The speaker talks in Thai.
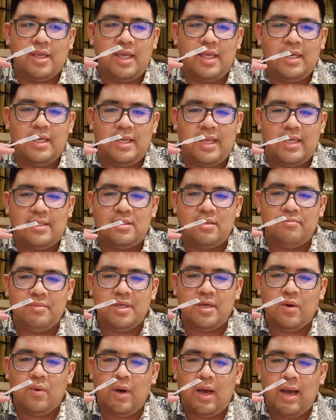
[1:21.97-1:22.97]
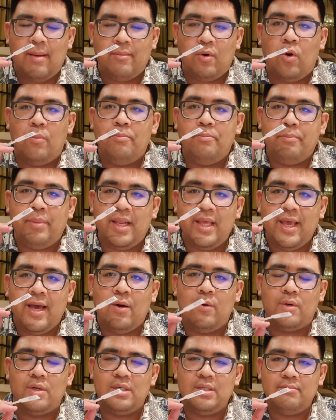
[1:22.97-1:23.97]
กลิ่นเนี่ยจะมีความอมเปรี้ย
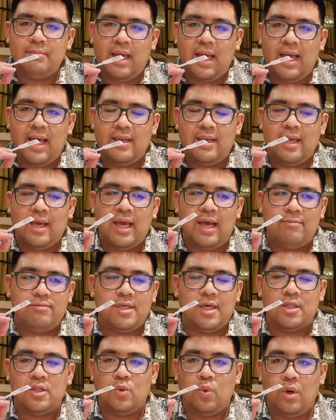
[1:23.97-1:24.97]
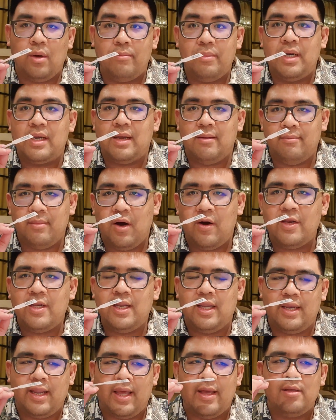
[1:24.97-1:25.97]
วขึ้นมานะครับ จากตัวเบอร์กามอต
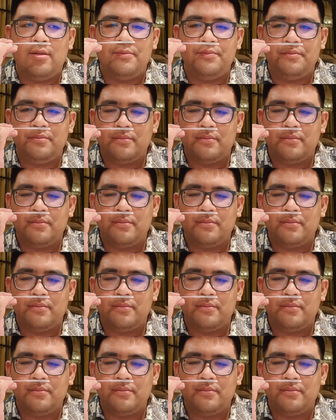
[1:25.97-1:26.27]
นะนะ